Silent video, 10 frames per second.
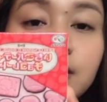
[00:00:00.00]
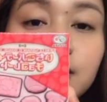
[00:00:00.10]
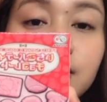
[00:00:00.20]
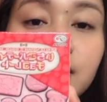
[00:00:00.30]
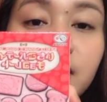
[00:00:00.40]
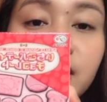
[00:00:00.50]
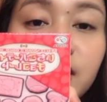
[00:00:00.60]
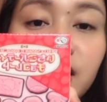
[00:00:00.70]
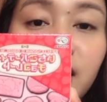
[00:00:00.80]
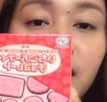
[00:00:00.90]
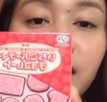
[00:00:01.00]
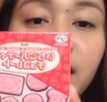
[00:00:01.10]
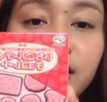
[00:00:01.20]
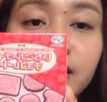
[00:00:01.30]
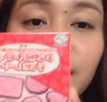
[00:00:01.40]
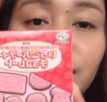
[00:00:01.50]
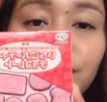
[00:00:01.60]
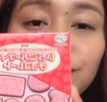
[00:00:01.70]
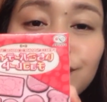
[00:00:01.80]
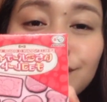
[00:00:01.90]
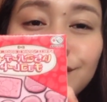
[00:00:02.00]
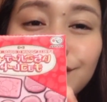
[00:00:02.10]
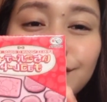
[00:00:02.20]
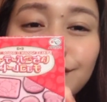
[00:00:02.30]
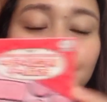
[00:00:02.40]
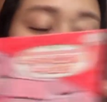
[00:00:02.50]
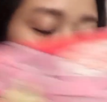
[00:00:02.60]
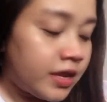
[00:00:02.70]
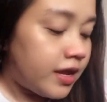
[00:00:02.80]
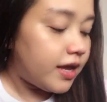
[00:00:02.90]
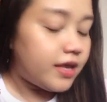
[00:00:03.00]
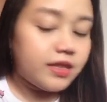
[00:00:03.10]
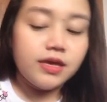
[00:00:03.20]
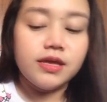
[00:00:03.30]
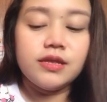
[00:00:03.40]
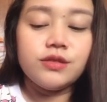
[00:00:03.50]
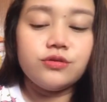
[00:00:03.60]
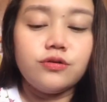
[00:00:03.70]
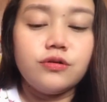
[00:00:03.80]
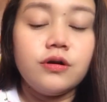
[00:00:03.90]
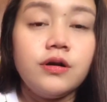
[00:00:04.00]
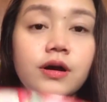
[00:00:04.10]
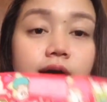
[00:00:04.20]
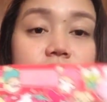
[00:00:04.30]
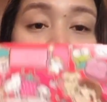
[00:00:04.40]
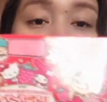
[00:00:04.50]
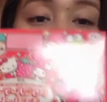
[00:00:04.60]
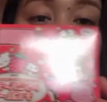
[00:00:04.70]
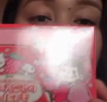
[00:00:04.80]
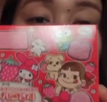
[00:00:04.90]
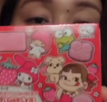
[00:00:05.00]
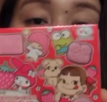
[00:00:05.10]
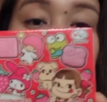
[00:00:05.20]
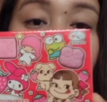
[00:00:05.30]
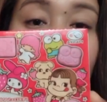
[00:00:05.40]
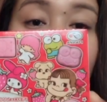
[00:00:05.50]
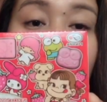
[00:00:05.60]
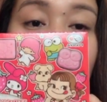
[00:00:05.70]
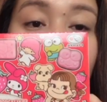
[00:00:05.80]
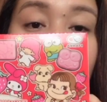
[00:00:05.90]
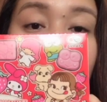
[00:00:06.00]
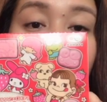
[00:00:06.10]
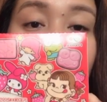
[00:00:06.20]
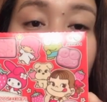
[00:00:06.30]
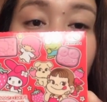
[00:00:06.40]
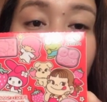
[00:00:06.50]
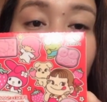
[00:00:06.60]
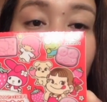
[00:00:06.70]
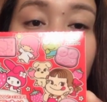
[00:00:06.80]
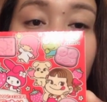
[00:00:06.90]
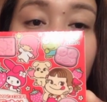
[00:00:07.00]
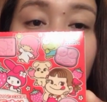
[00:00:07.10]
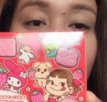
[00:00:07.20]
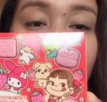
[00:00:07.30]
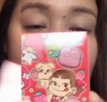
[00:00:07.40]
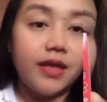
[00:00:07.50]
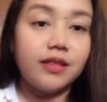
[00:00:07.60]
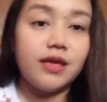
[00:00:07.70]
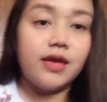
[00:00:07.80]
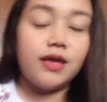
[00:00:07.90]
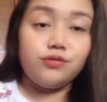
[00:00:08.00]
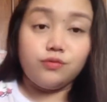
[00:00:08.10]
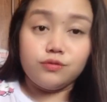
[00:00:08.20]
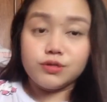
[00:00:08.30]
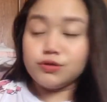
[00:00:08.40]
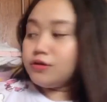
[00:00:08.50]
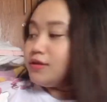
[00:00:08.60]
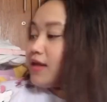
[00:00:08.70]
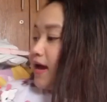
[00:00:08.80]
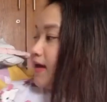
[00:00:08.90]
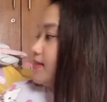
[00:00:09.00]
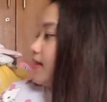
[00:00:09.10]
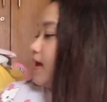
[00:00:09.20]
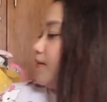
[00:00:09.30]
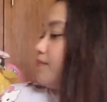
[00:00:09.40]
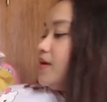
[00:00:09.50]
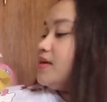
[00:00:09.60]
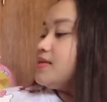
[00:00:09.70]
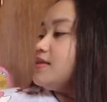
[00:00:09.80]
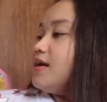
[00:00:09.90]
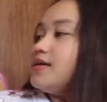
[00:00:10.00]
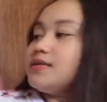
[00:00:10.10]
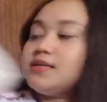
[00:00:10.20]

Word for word: Ayan. Ang cute, no? And then, ito, another design. Ayan. And then, yung sunod na item is this.